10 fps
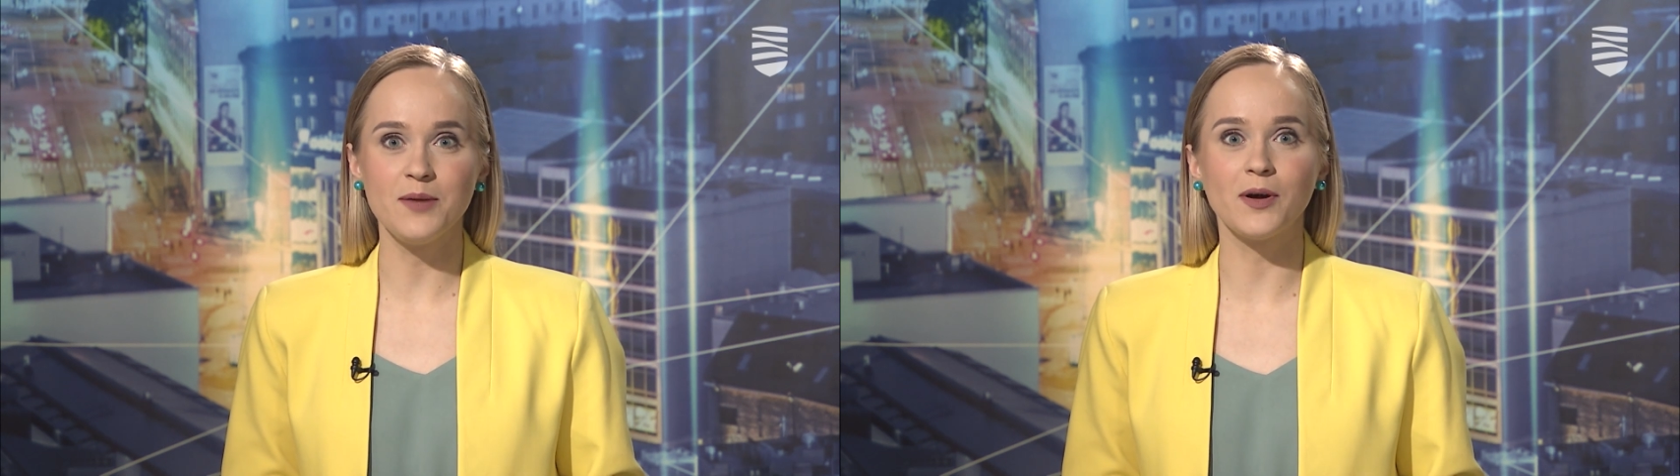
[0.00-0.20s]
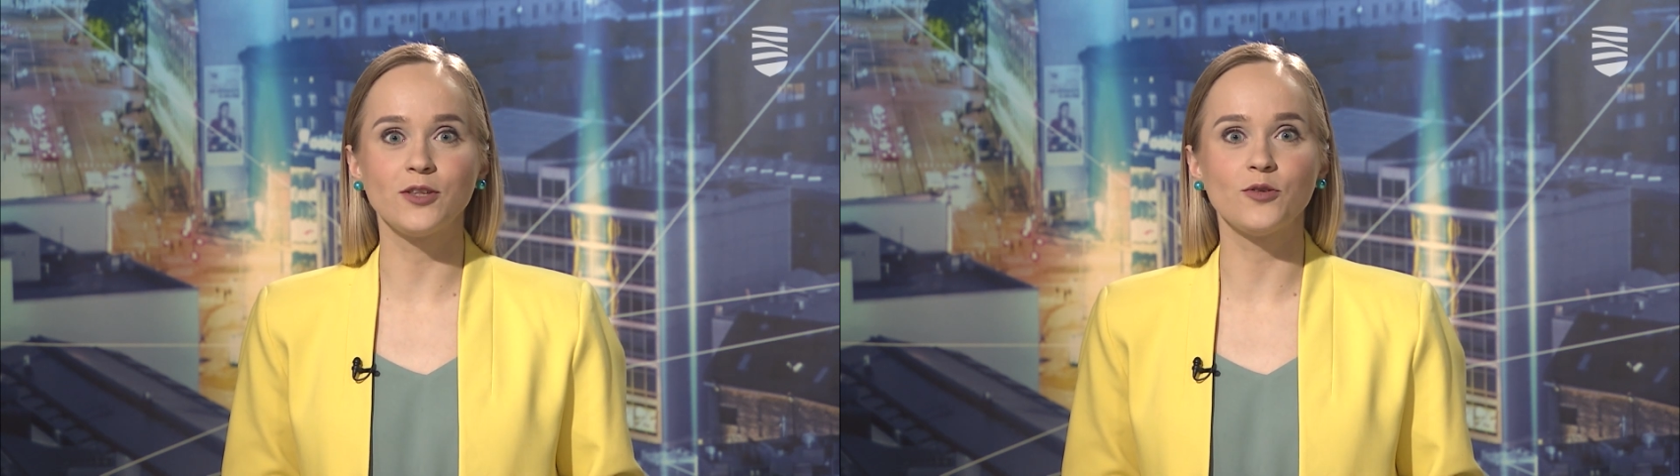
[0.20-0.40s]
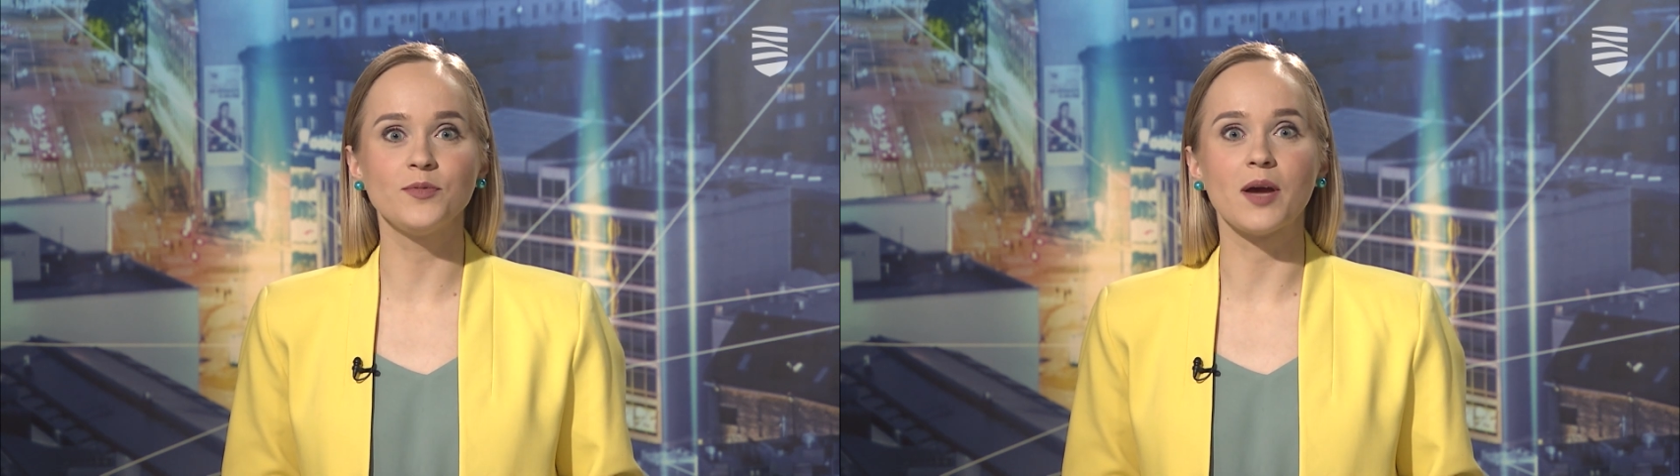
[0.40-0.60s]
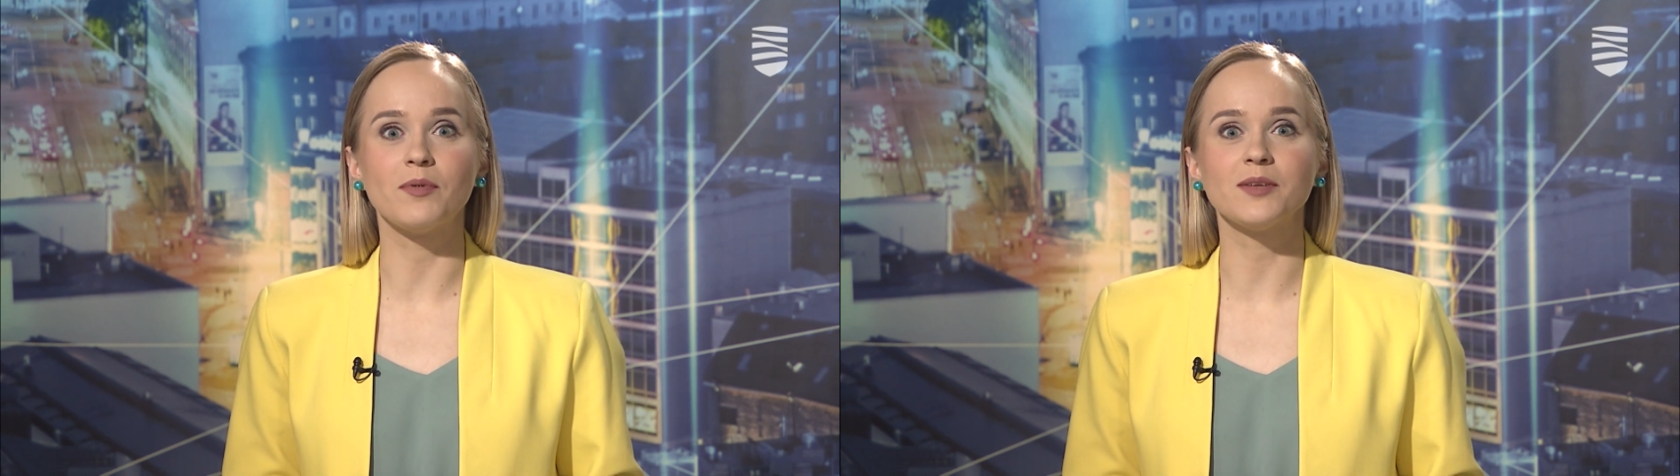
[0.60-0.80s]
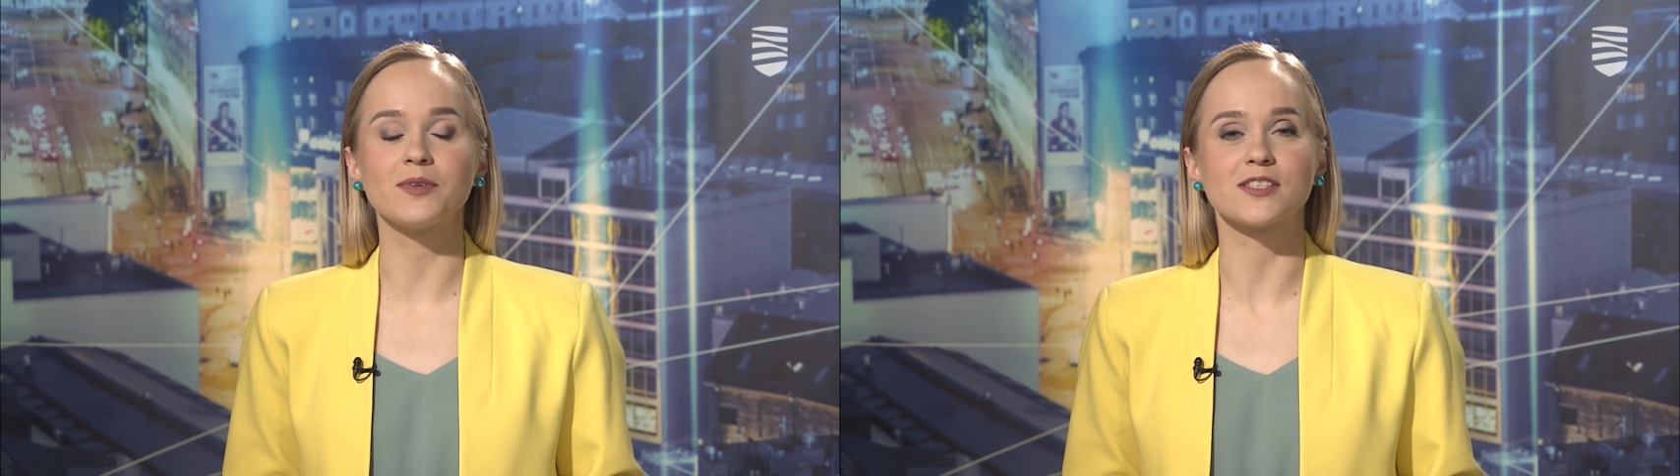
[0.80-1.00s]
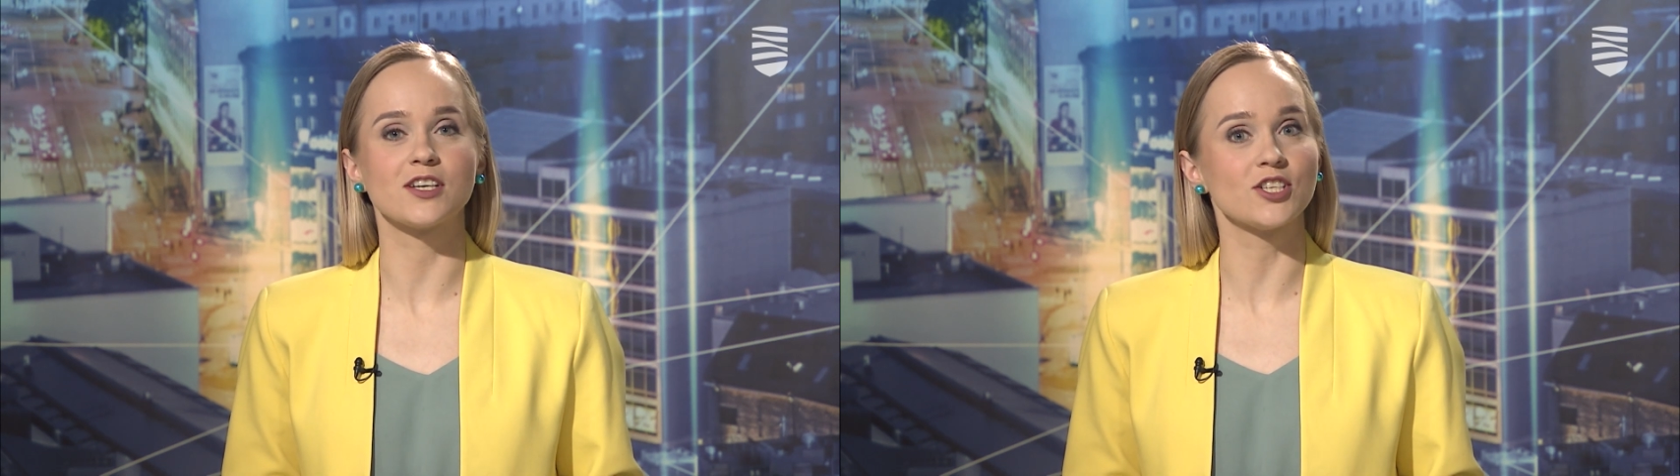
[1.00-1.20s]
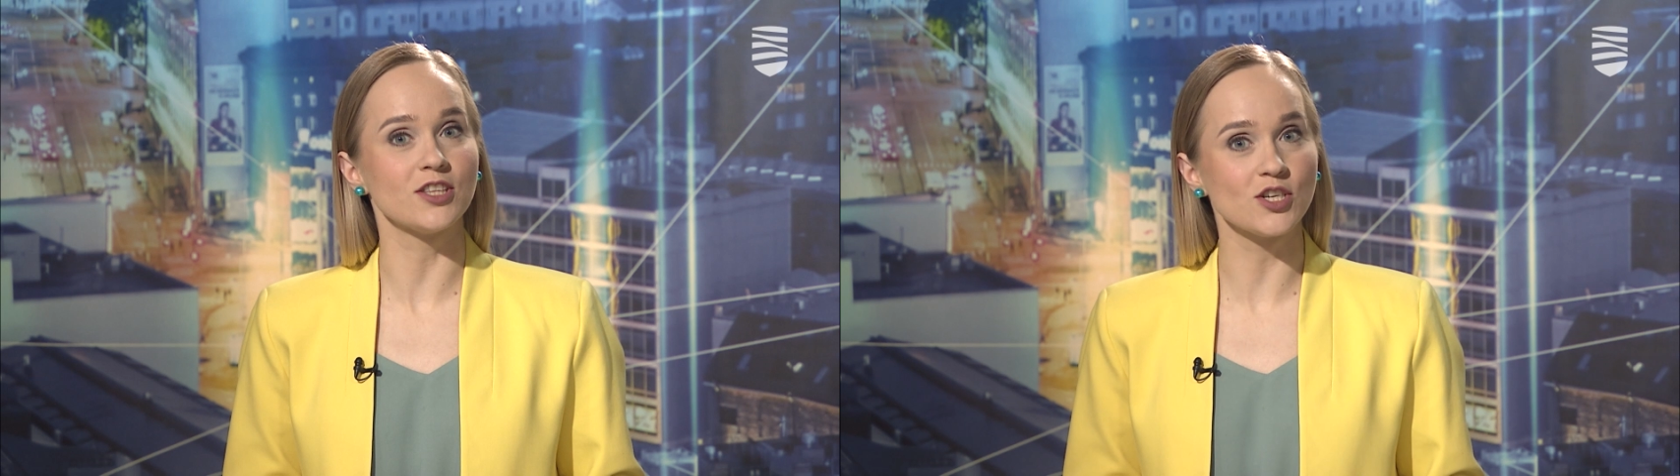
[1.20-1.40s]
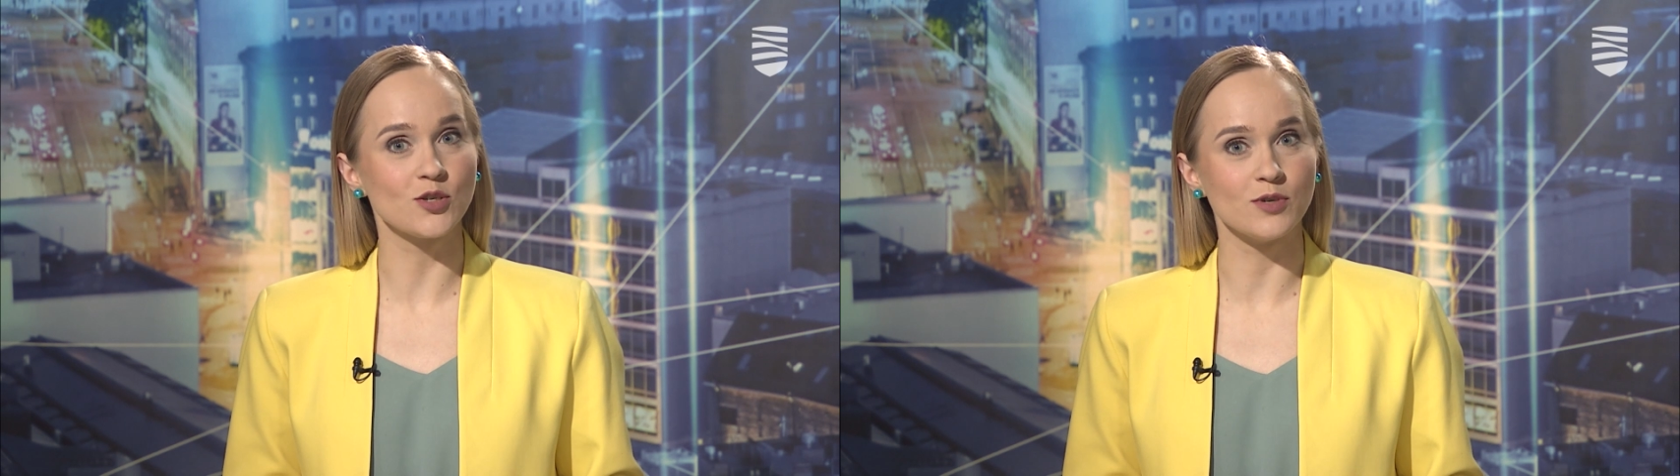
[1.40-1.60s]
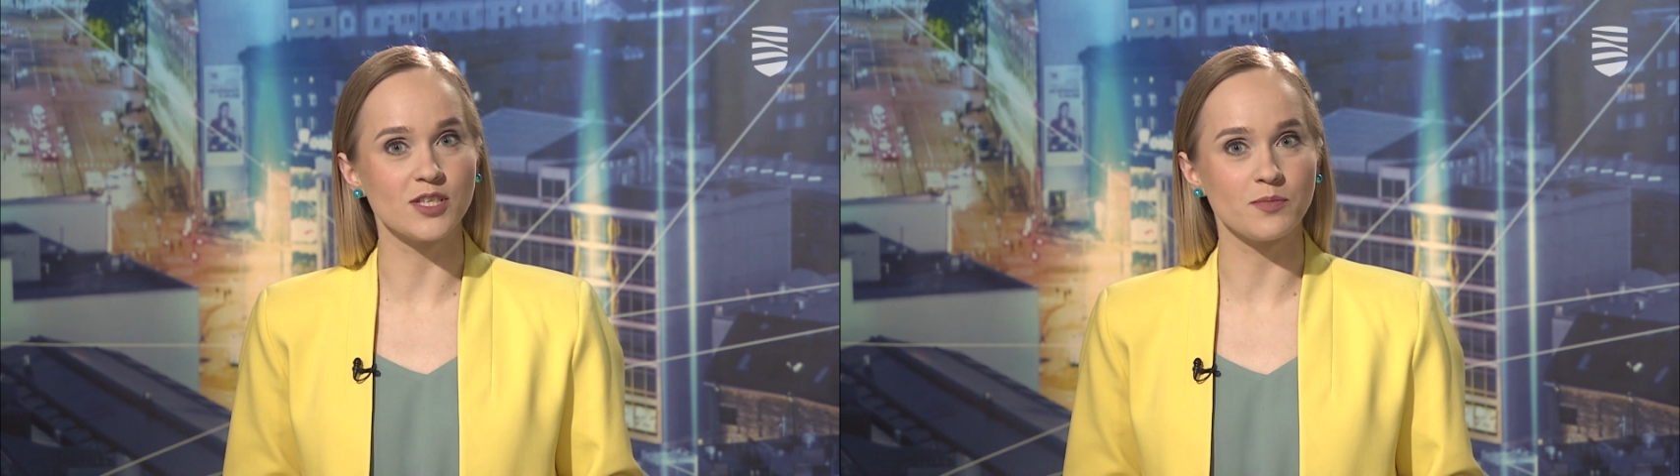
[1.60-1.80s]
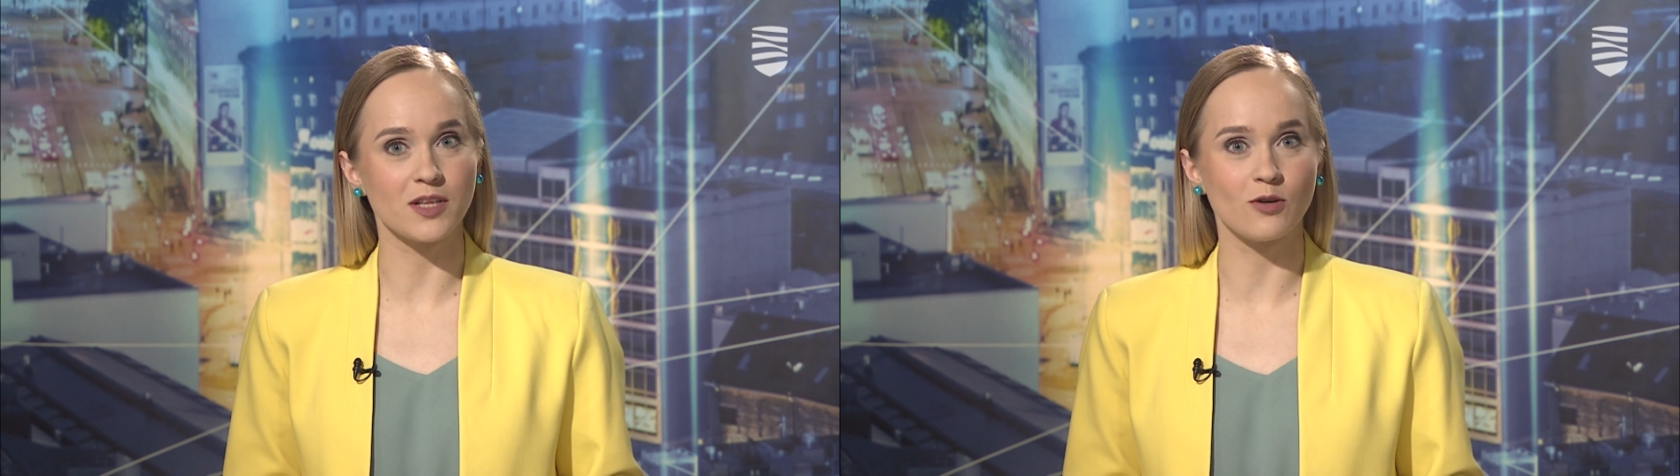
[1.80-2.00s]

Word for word: И подробнее об этом расскажет наш гость,